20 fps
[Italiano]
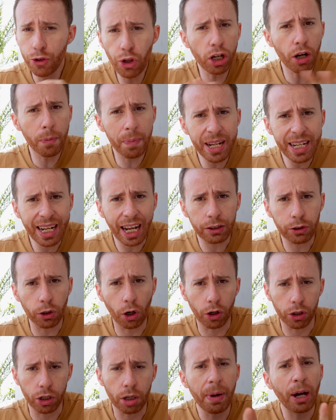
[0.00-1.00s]
non
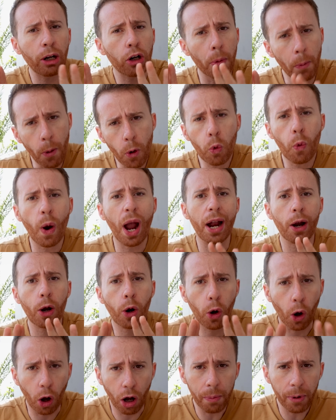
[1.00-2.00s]
obbligatorio, ma comunque
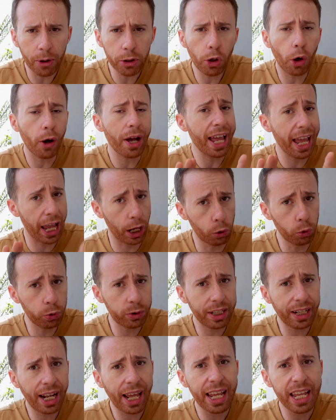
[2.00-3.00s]
comodo e
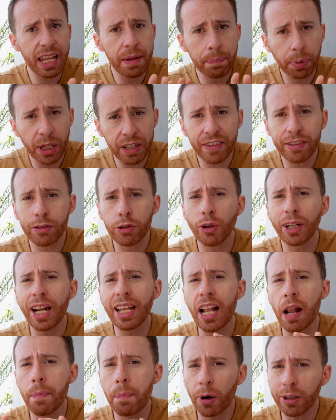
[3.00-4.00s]
utile in
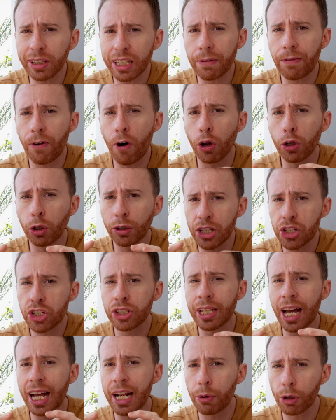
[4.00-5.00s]
previsione del portafoglio
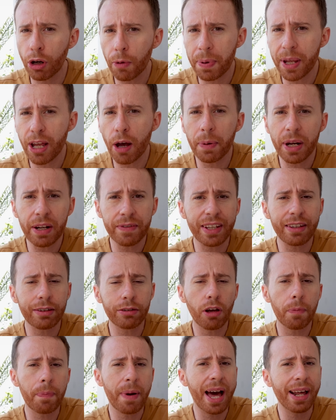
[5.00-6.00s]
digitale europeo
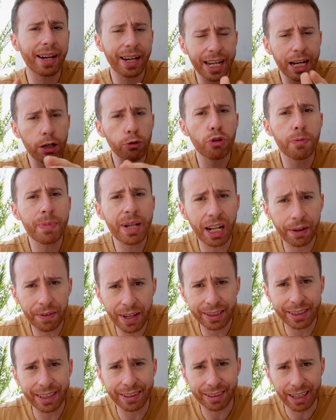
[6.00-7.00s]
previsto per il
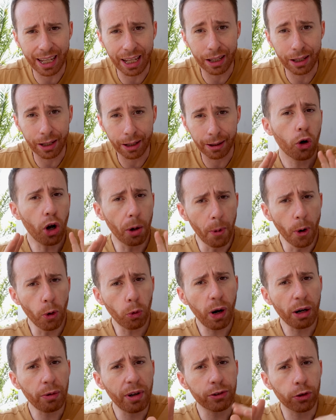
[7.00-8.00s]
2026.
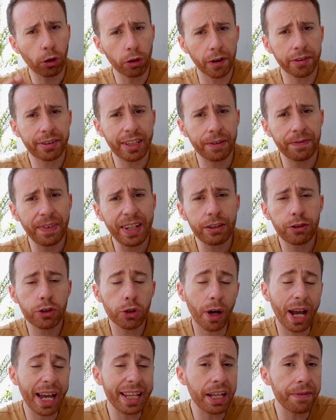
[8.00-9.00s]
Comunque questo nuovo
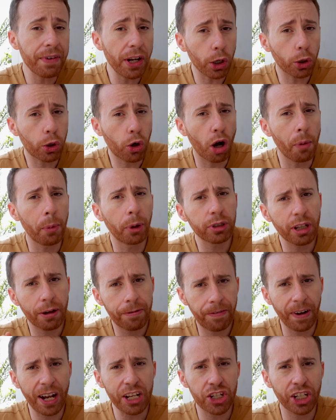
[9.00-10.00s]
servizio è davvero comodo e
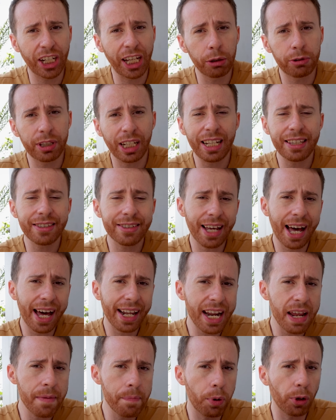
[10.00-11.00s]
facile da
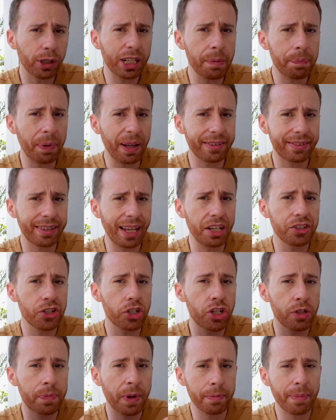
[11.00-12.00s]
utilizzare, in pochi
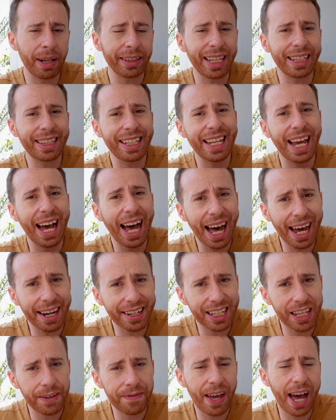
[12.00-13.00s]
passaggi ci permette di
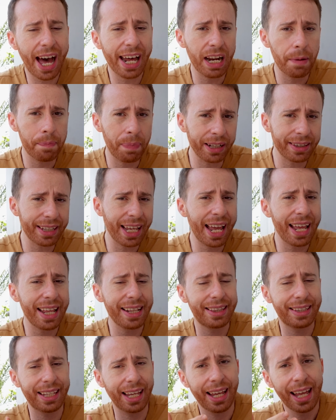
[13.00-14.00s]
archiviare
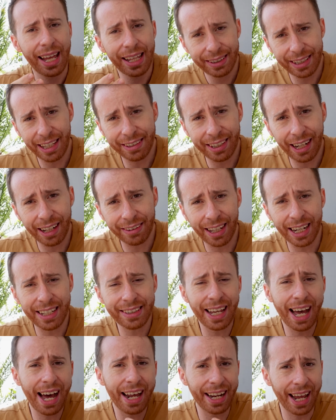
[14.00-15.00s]
patente, tessera
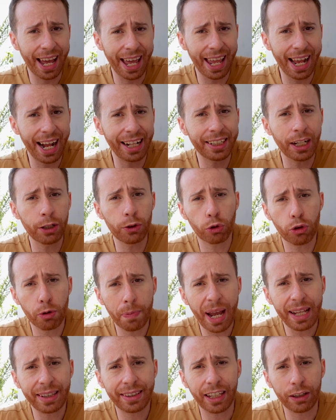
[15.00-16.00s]
sanitaria, bancaria e altri
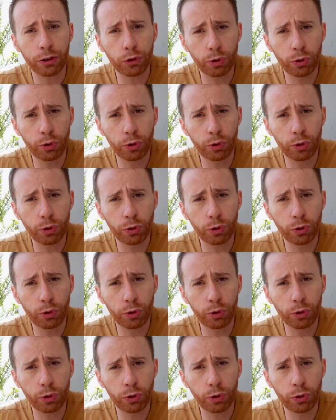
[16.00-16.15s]
documenti